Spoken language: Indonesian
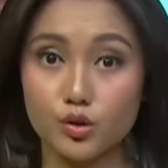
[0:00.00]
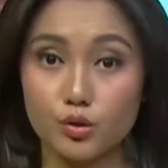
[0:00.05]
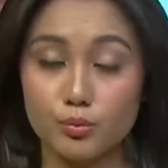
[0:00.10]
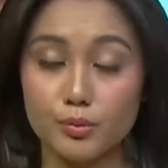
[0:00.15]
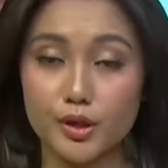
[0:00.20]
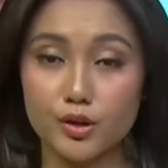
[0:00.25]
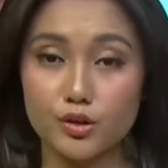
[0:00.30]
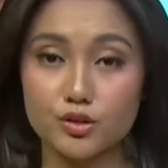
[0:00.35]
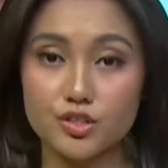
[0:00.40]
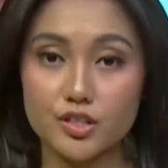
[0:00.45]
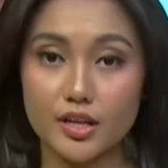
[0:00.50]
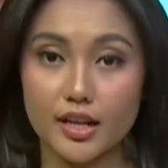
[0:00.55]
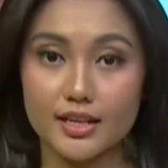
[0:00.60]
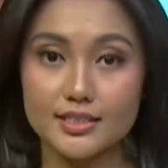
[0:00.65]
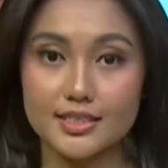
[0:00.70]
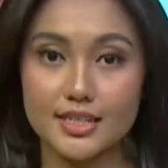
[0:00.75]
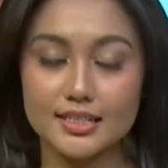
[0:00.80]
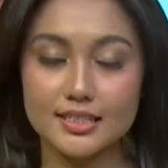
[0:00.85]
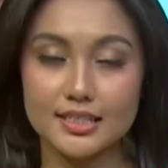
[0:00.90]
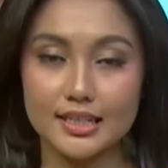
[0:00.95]
untuk
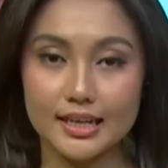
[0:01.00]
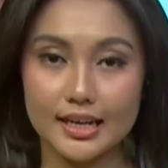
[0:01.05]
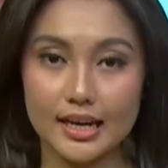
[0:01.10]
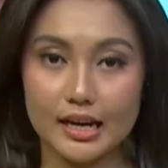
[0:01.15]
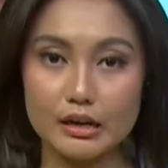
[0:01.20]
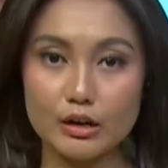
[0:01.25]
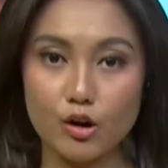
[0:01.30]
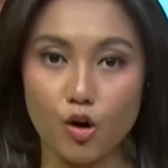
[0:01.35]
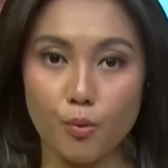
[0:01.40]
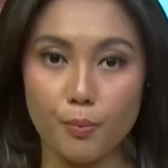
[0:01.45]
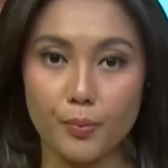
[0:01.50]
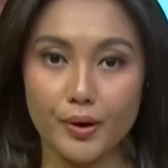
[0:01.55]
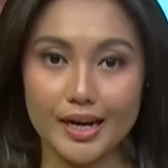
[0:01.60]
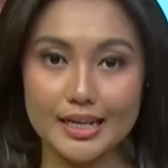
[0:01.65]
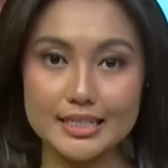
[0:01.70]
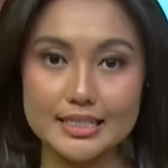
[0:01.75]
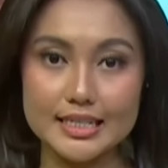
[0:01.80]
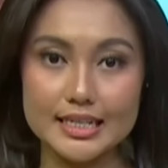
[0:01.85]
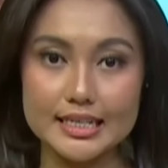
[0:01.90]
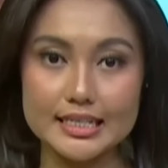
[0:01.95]
menyosialisasikan
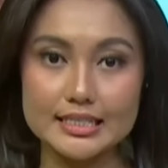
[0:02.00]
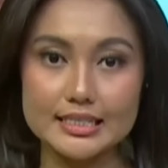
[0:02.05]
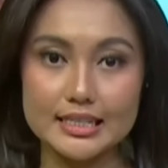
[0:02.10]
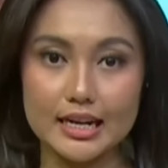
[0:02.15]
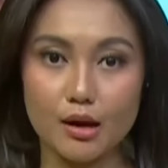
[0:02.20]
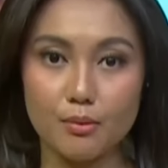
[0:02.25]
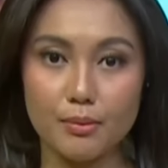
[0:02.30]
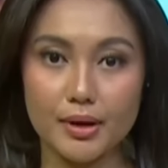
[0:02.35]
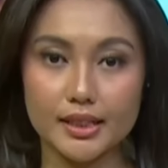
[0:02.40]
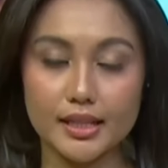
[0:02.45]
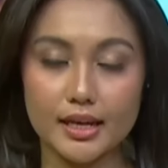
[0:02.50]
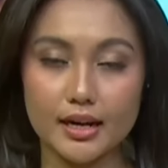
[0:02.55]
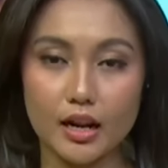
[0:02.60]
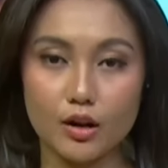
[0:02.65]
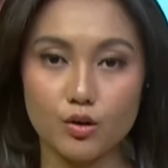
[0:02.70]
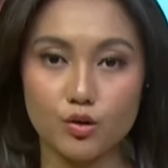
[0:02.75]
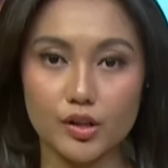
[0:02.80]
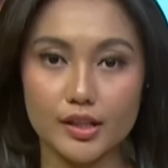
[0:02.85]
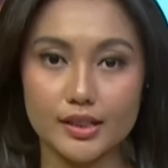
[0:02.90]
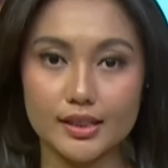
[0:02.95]
operasi keselamatan
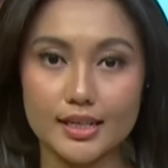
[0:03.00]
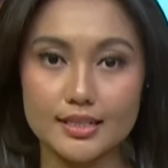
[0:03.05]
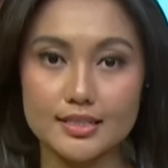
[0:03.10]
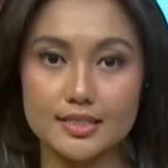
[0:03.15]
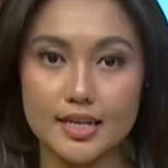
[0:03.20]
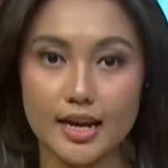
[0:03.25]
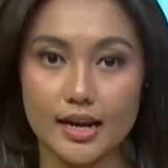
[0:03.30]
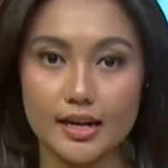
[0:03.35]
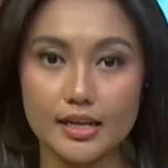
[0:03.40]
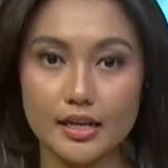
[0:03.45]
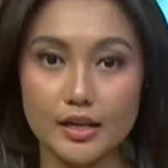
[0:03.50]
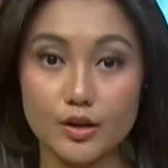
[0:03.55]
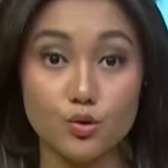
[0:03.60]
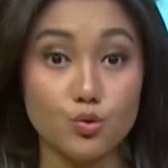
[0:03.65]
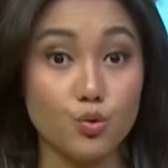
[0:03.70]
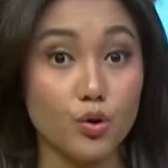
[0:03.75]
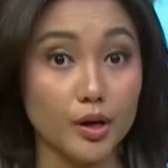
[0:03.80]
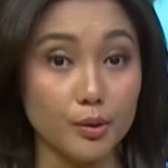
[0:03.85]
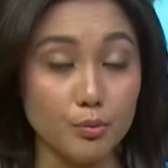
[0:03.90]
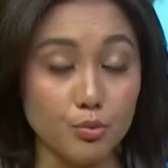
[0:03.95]
lalu lintas Candi
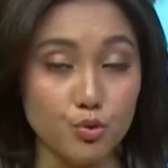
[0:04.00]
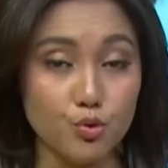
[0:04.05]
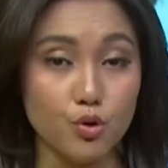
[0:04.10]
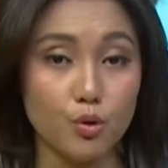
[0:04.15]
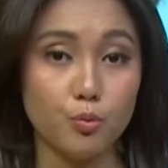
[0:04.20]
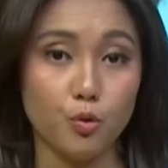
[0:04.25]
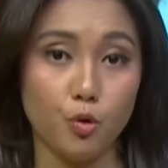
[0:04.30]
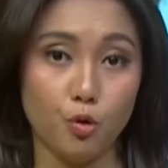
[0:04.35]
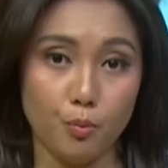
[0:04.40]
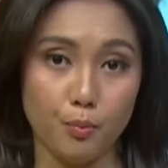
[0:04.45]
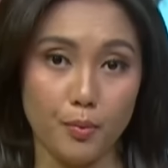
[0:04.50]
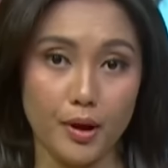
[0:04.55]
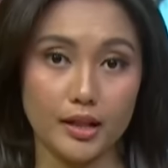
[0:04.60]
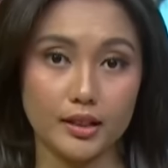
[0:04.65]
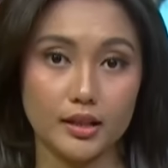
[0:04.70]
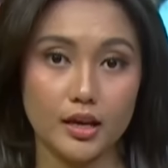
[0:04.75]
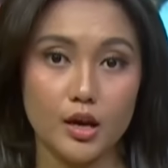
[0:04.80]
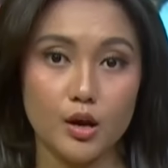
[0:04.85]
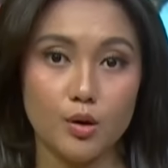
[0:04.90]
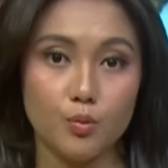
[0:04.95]
2024,
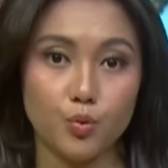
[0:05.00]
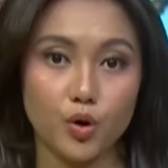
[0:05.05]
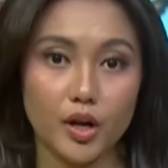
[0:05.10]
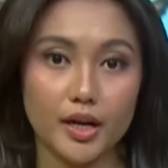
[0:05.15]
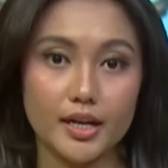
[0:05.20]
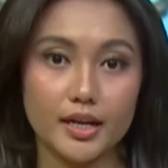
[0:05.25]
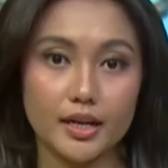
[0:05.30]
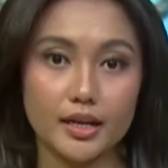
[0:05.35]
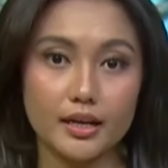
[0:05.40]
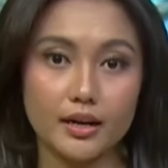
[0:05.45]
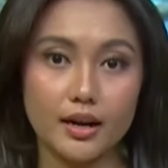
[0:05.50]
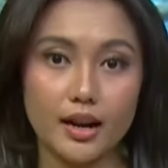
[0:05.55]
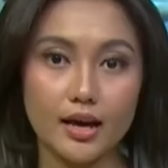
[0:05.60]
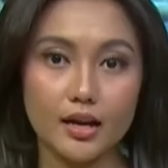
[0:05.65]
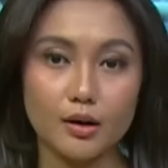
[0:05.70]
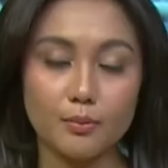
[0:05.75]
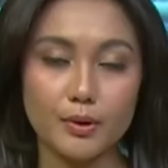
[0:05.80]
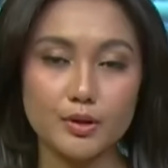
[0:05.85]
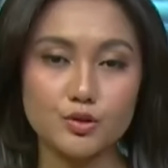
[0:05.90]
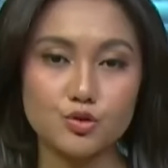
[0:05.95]
mulai dari
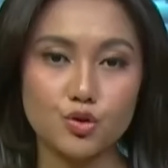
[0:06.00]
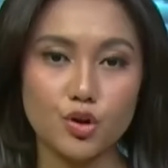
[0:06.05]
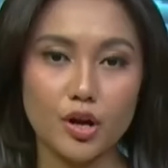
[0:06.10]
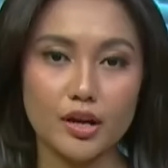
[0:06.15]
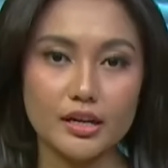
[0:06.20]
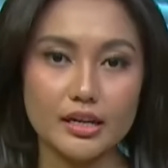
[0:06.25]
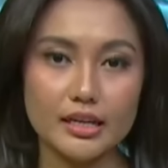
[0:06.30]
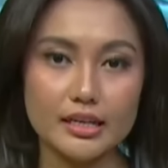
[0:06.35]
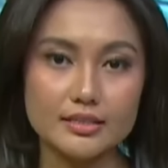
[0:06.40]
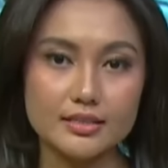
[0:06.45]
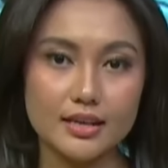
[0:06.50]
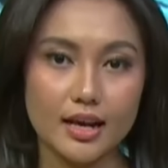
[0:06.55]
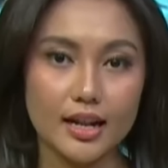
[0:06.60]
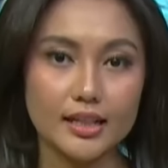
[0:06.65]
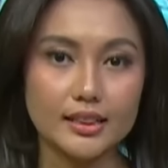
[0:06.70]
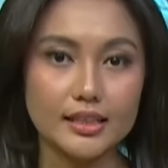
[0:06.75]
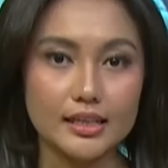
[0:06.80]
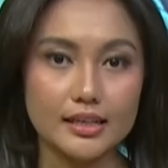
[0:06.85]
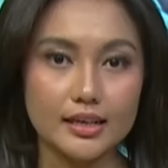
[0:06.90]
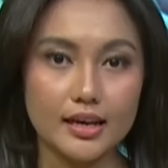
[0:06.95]
gelar pasukan di
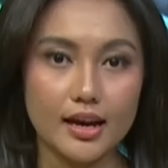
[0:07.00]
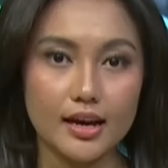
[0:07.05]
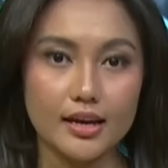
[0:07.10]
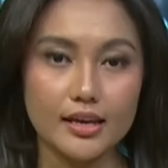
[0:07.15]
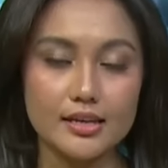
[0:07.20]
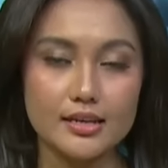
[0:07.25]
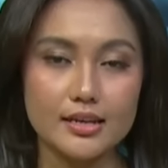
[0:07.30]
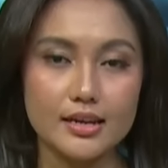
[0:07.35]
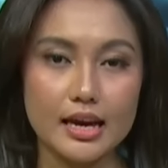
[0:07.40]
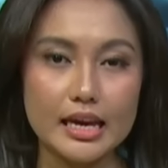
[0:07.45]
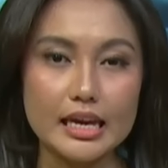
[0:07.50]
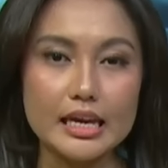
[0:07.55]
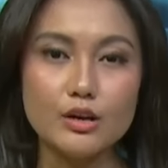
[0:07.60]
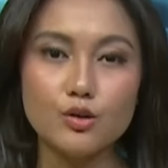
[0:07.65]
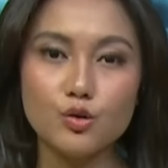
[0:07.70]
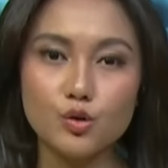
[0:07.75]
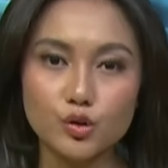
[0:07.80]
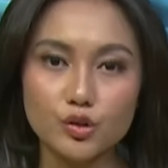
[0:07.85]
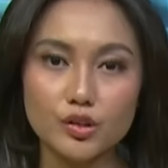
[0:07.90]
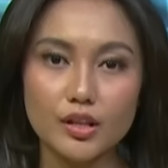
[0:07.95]
Salatiga hingga
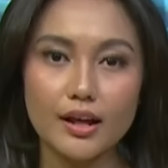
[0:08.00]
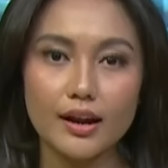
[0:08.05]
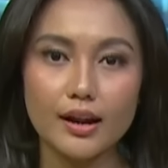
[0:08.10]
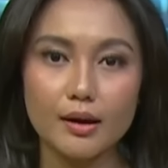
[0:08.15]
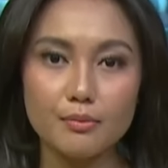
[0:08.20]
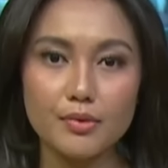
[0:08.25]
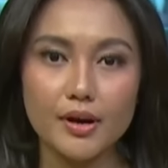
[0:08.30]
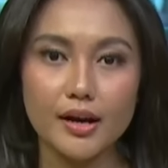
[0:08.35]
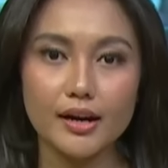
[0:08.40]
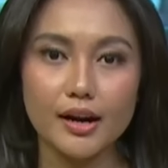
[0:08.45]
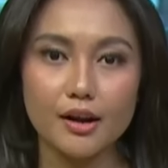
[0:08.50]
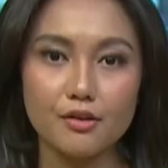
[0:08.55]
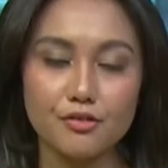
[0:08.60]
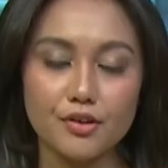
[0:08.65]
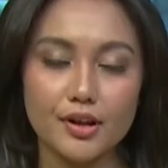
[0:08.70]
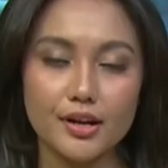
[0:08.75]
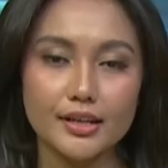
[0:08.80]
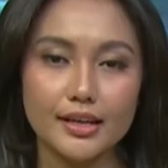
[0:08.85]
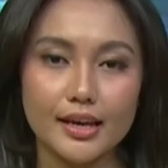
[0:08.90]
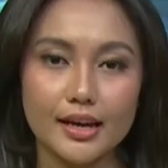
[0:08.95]
ikut dalam
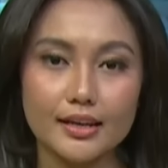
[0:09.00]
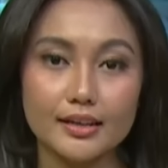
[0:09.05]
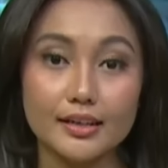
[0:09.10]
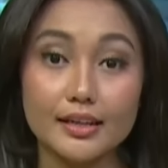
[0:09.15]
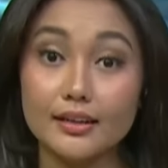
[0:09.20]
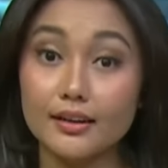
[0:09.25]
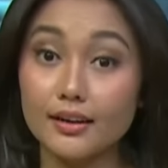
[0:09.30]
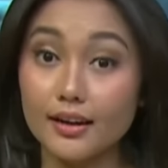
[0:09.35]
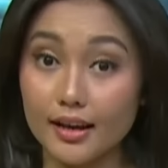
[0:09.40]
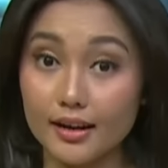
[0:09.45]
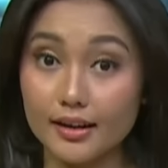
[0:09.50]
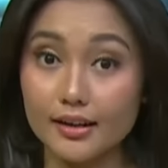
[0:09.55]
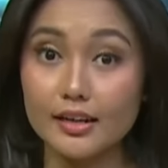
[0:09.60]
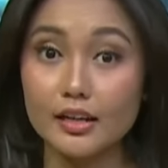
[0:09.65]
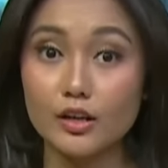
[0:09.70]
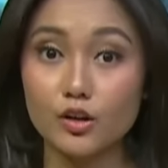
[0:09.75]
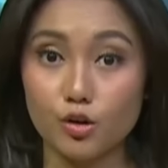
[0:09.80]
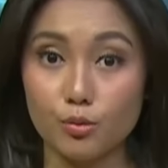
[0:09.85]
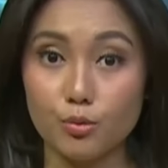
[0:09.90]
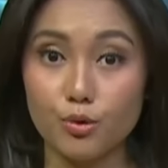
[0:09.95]
karnaval yang digelar
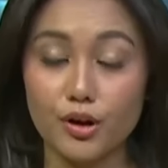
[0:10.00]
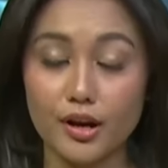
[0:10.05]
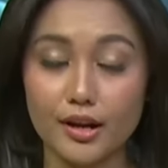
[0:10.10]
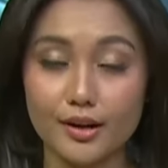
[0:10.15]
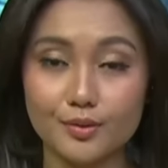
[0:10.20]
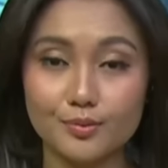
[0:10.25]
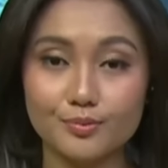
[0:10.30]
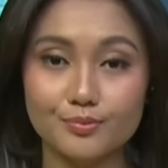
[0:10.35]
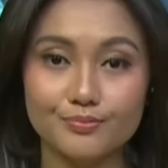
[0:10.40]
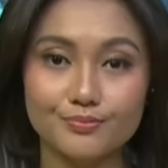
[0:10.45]
di Grobogan.